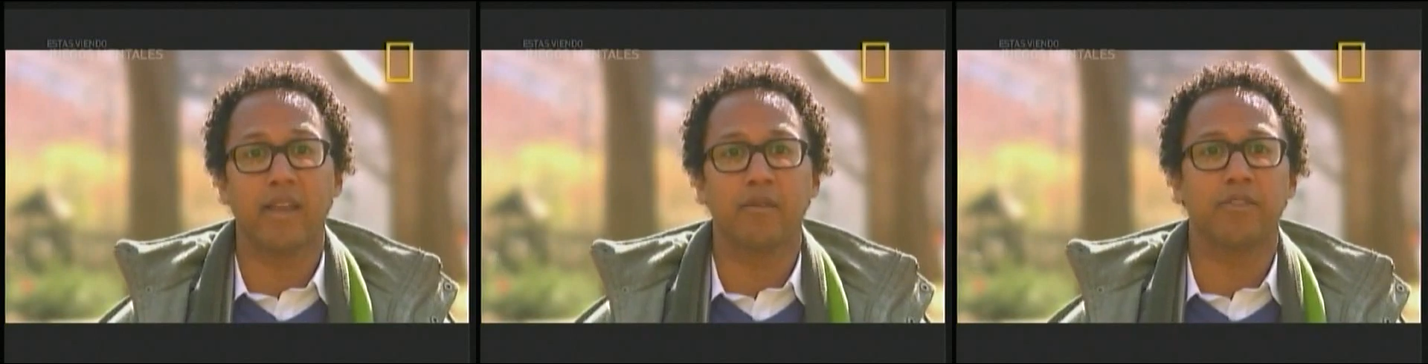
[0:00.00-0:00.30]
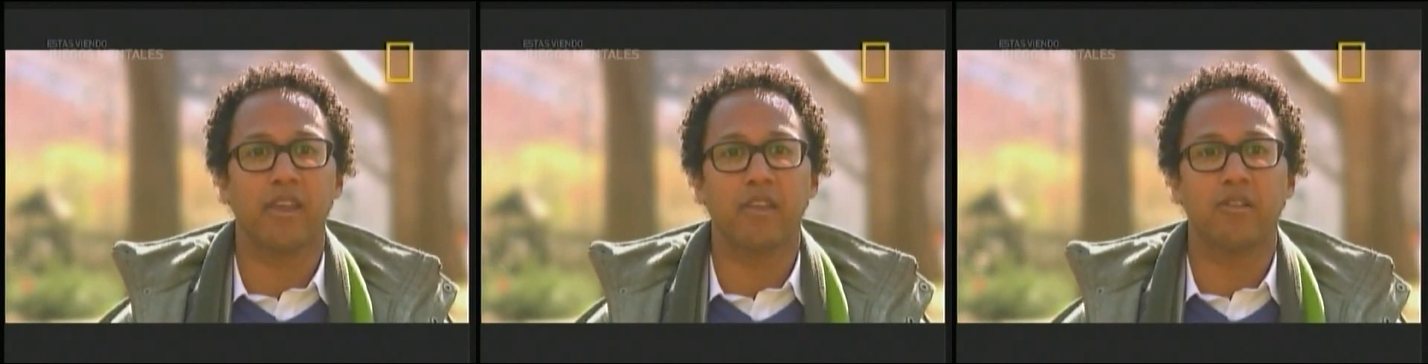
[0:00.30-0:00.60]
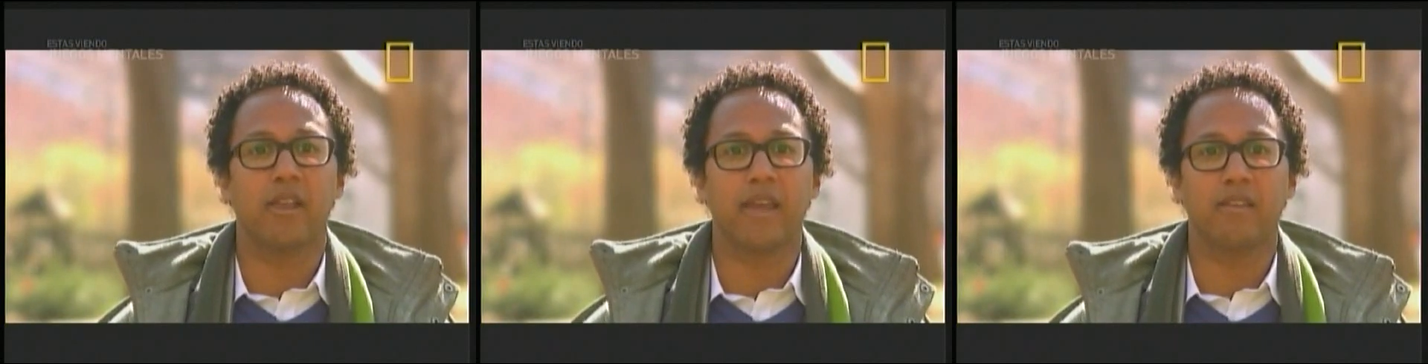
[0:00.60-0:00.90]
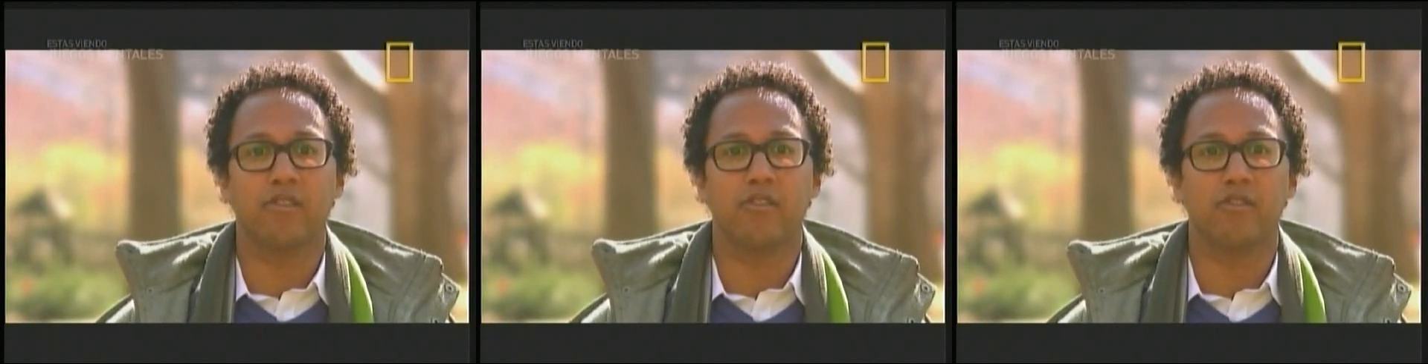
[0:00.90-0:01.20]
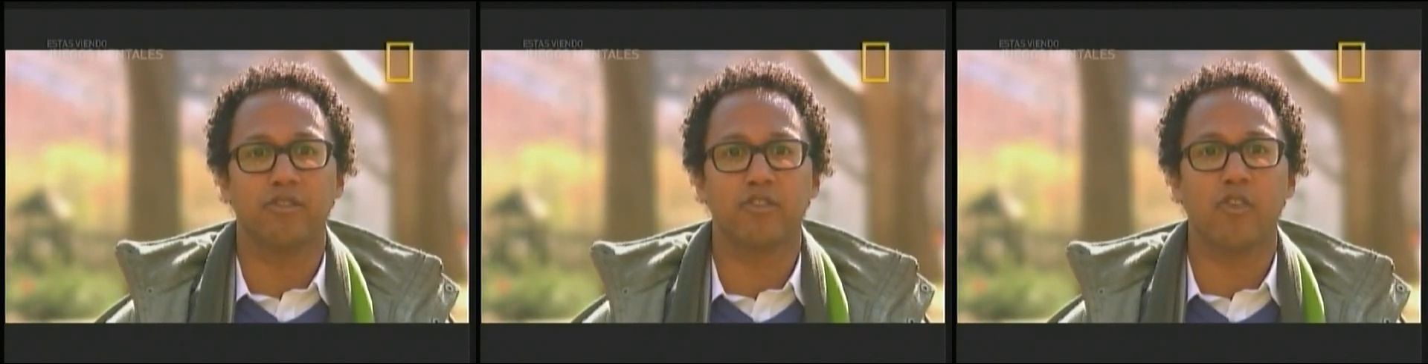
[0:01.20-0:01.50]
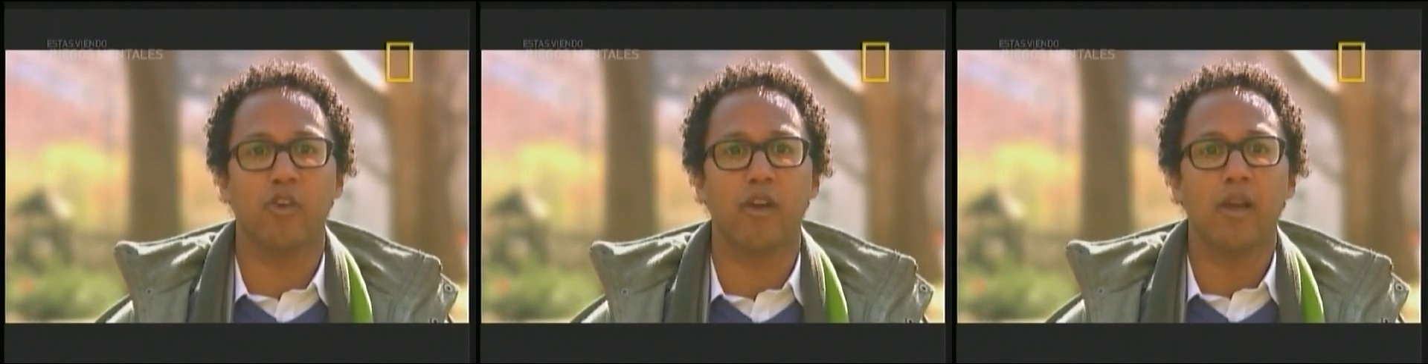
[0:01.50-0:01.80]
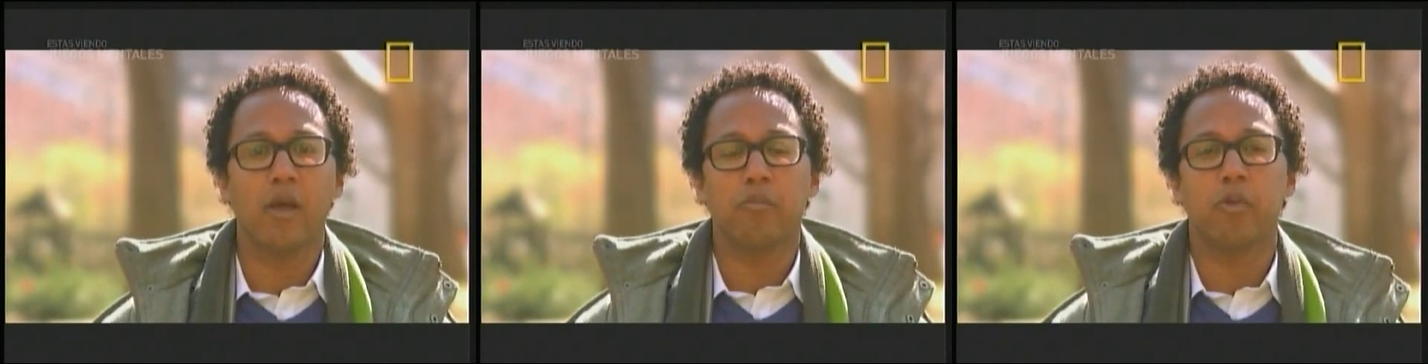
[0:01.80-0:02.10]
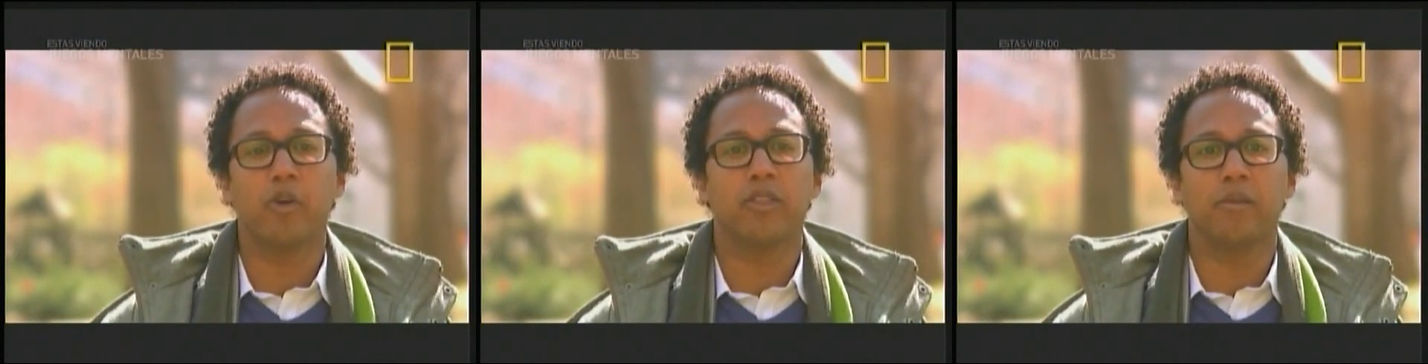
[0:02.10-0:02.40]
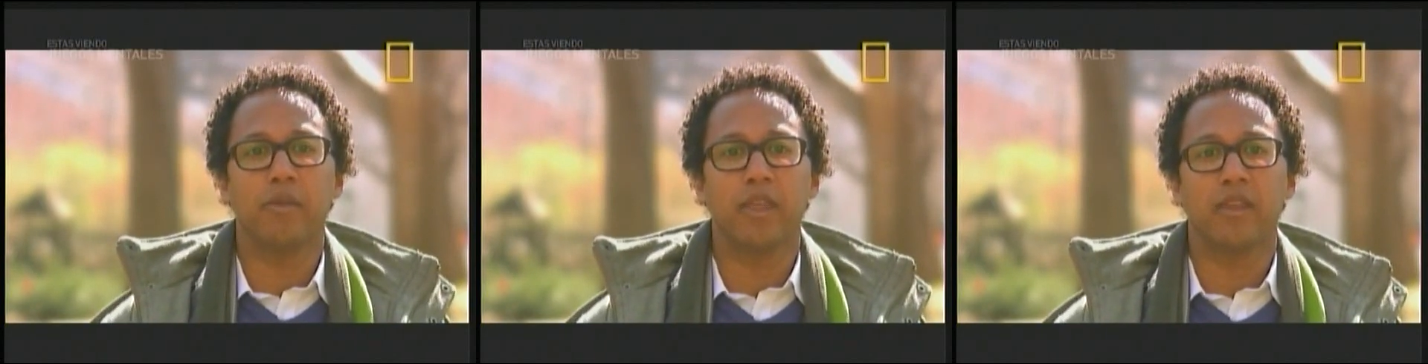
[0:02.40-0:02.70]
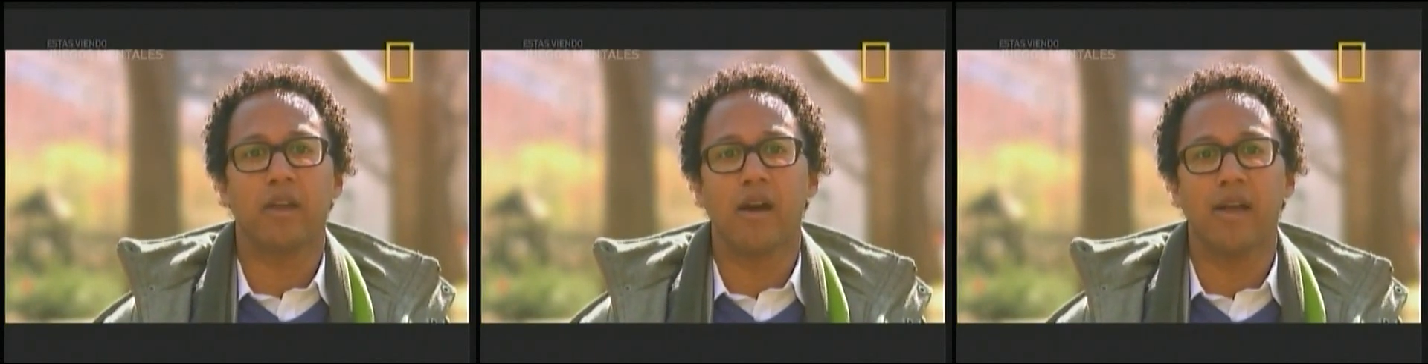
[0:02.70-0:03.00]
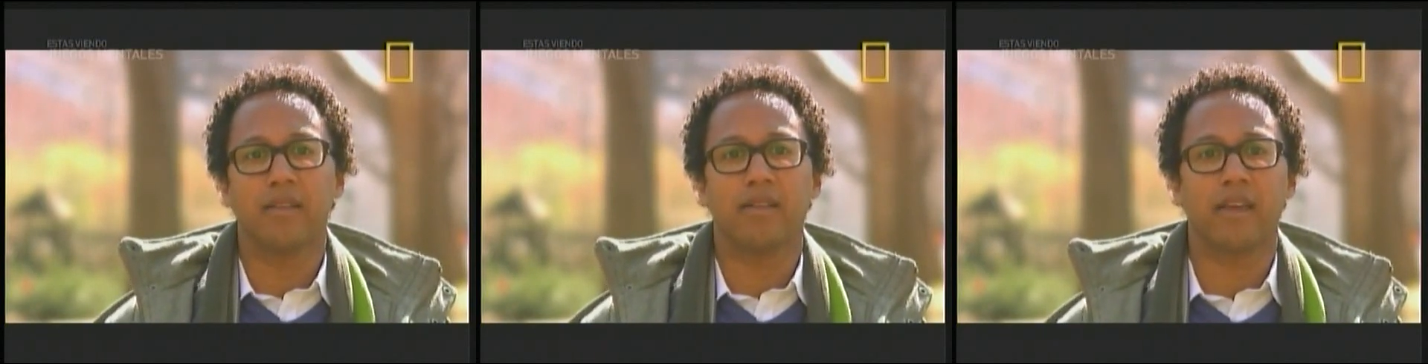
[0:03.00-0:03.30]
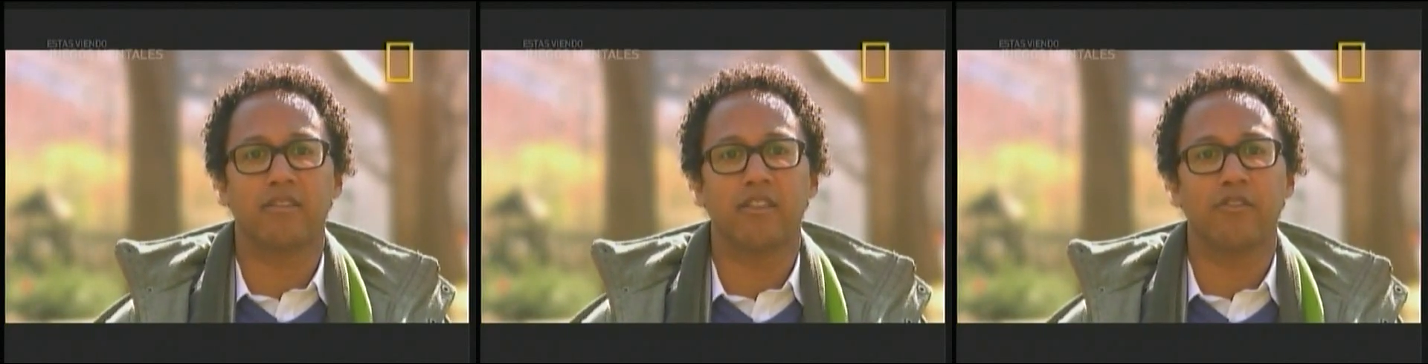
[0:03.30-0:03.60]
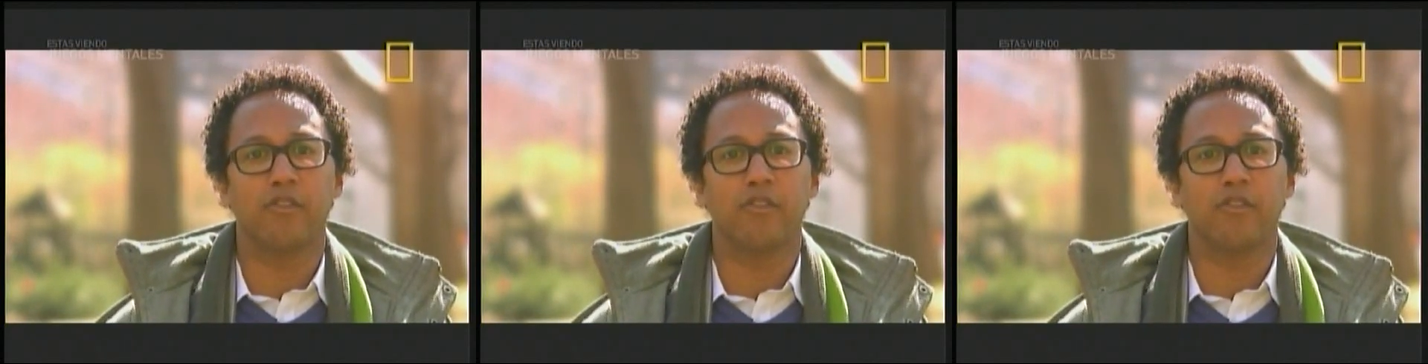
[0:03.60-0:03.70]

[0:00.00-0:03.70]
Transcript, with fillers: que quiere almacenar, póngalo en el contexto, si quiere,